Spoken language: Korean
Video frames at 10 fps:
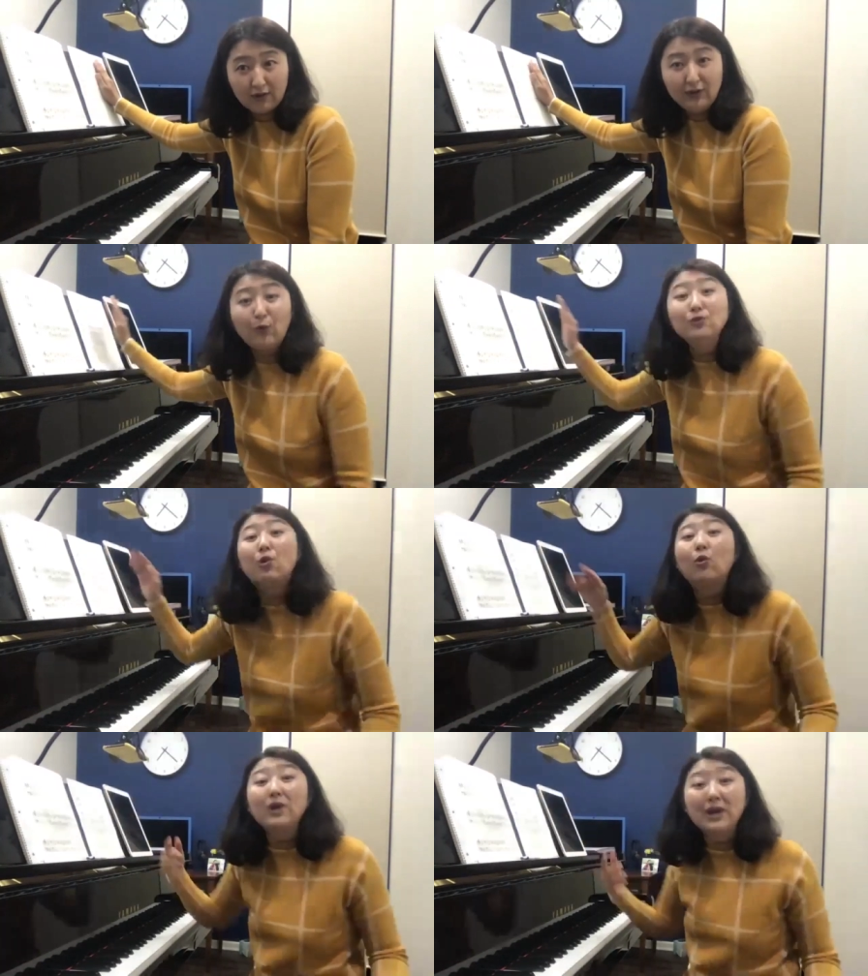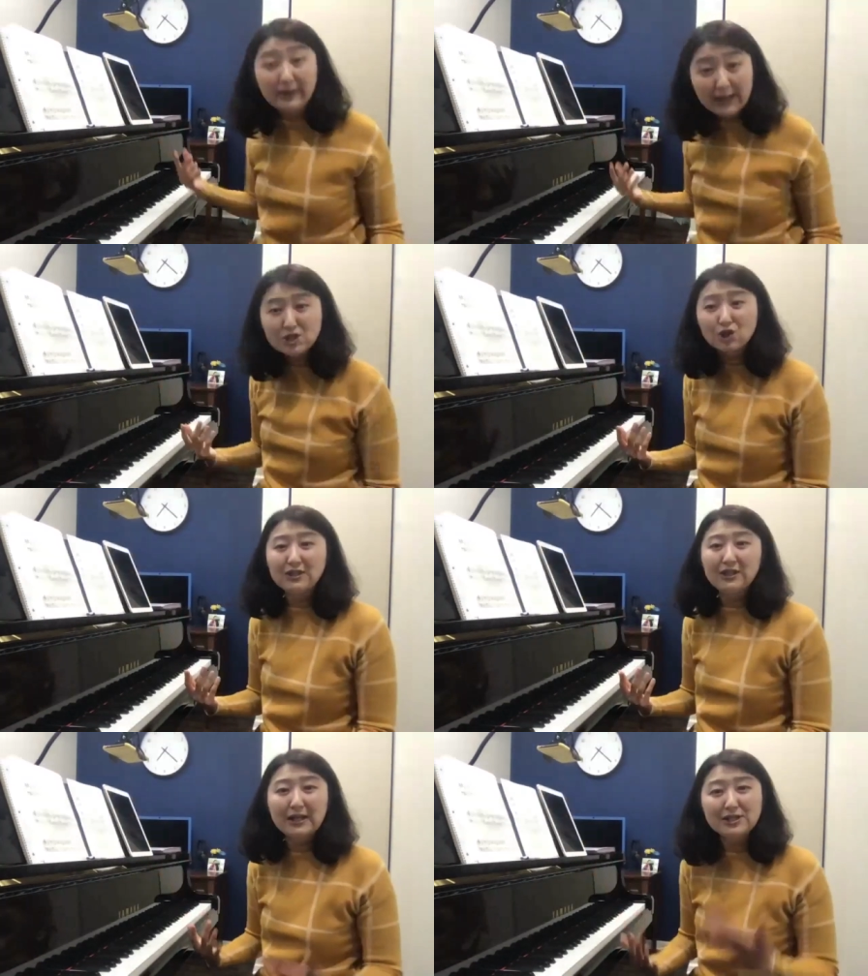근데 오늘
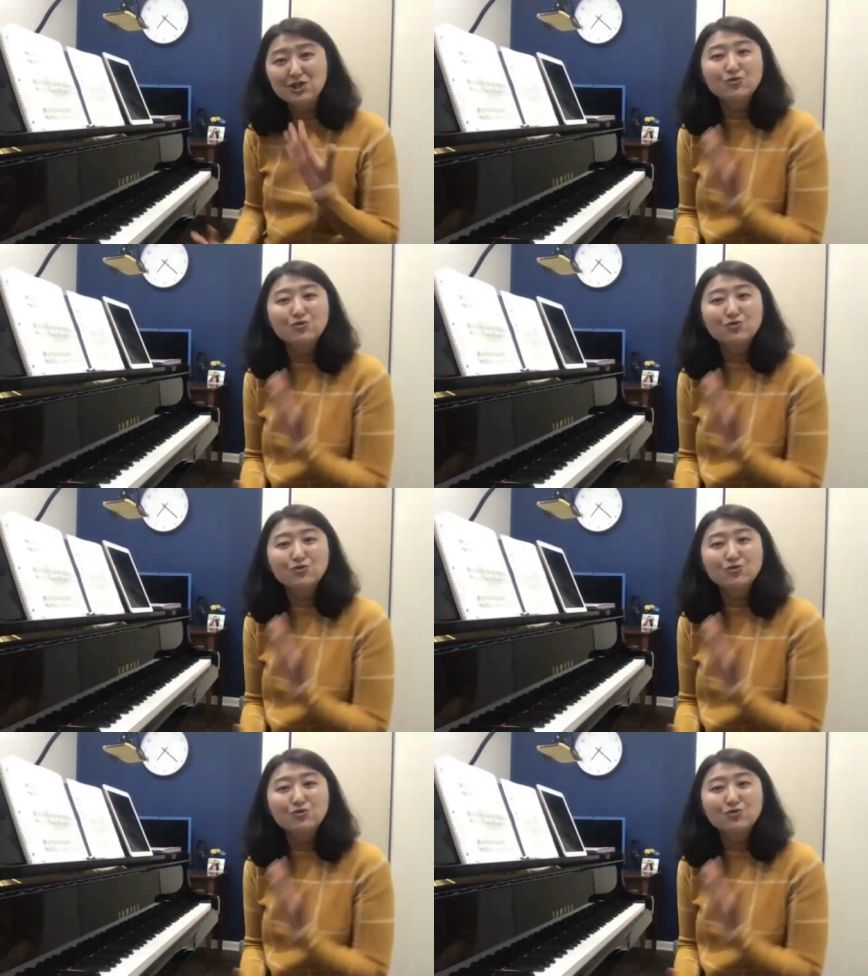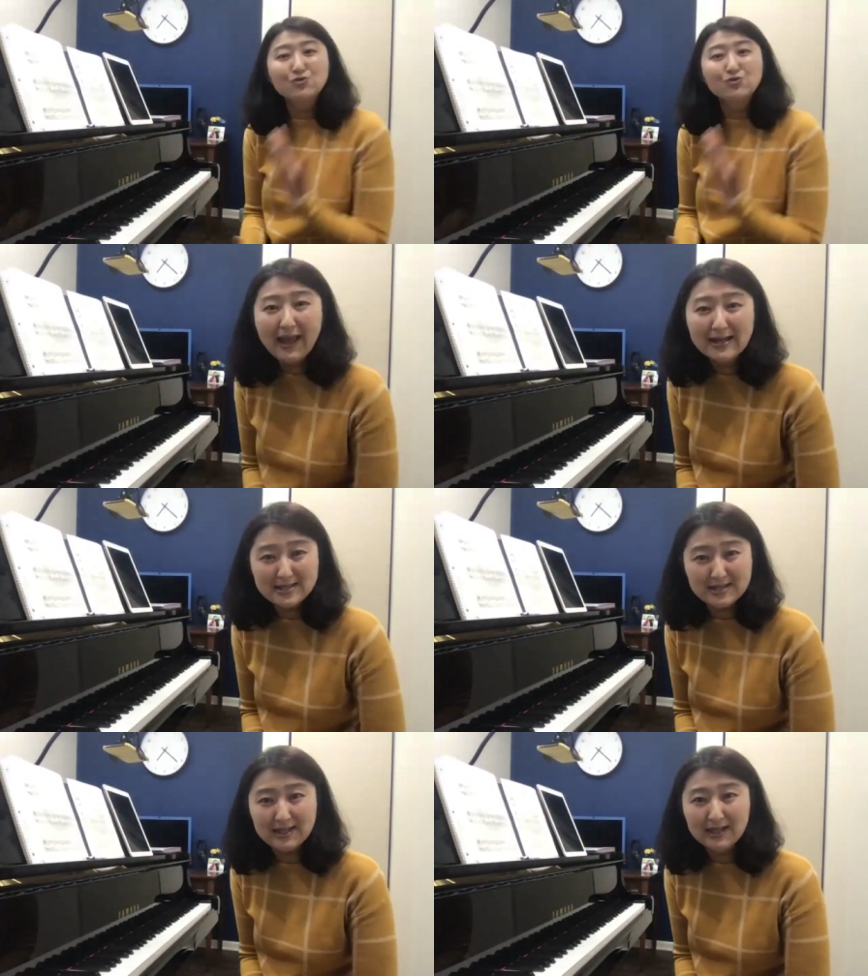오리엔테이션이니까 쉬운 곡으로 시작을
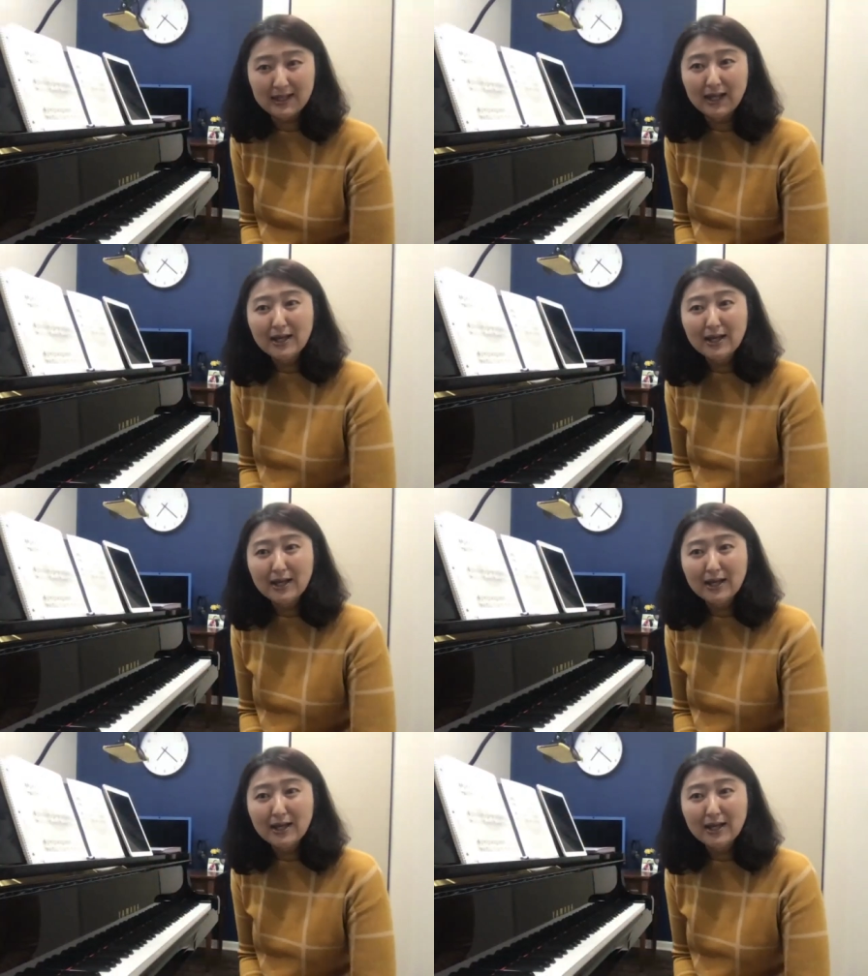해야지